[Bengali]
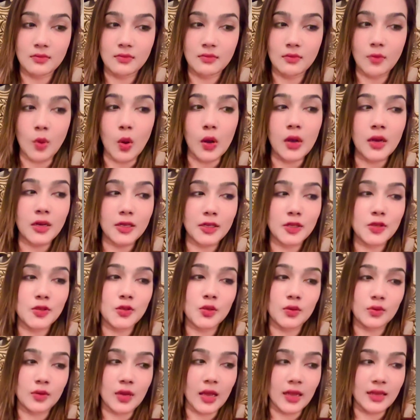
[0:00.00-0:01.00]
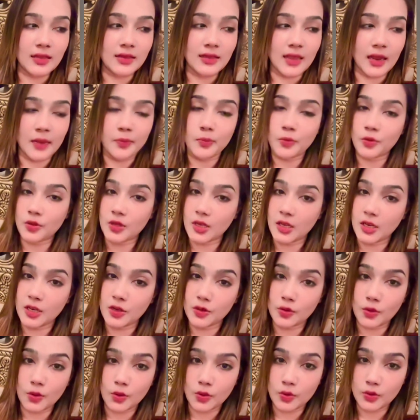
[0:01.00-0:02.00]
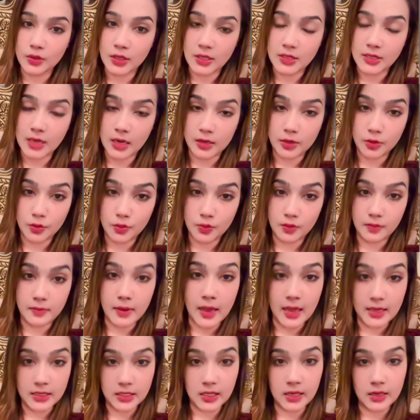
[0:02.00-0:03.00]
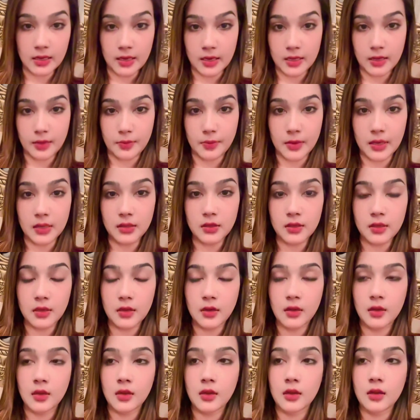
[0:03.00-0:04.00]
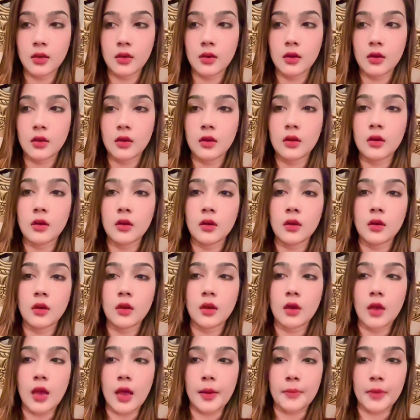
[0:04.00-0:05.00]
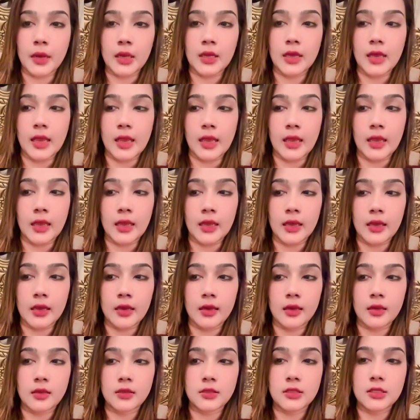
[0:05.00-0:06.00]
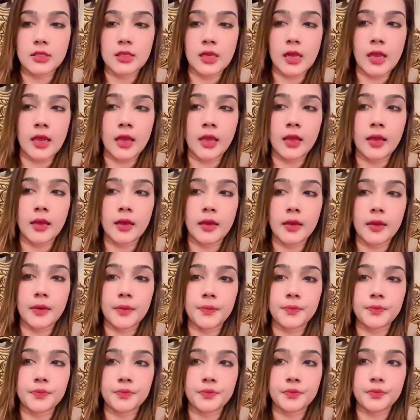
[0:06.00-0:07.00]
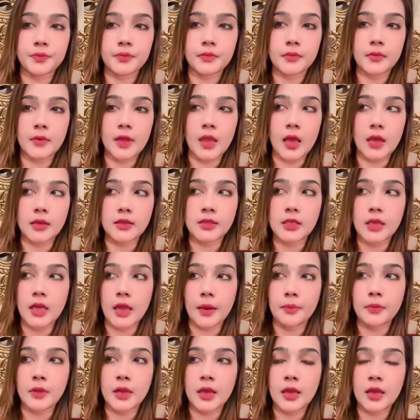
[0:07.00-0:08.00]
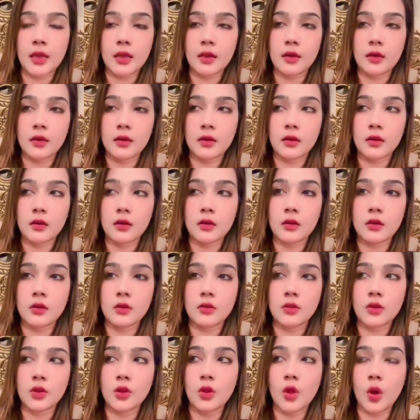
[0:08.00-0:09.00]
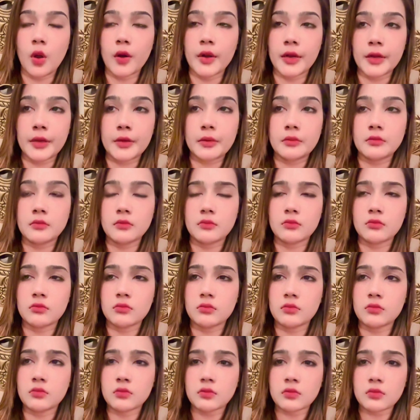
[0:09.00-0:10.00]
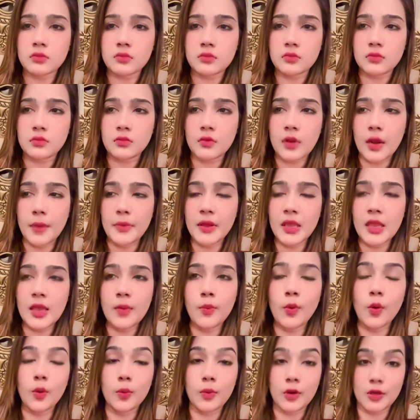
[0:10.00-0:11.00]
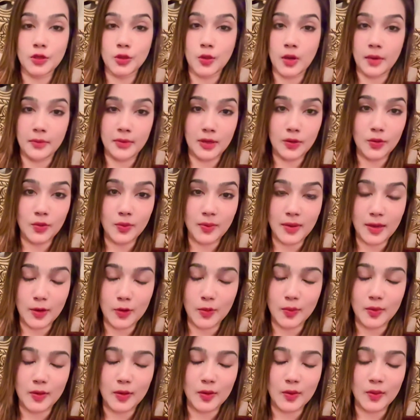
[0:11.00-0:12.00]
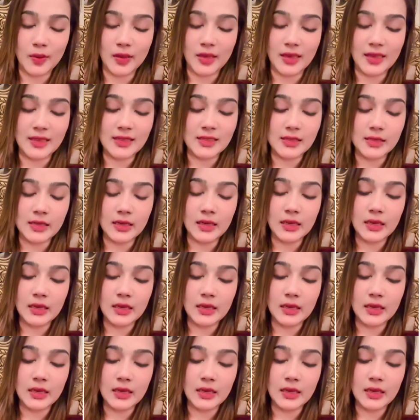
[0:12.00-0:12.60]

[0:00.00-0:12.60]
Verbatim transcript: বলার কিছু নাই তার প্রতি কৃতজ্ঞতা জানানোর ভাষা নাই আমার আমাকে সে আজকে আমি ধরেন আমি কি বলবো আসলে আমি খুব এলোমেলো হয়ে আছি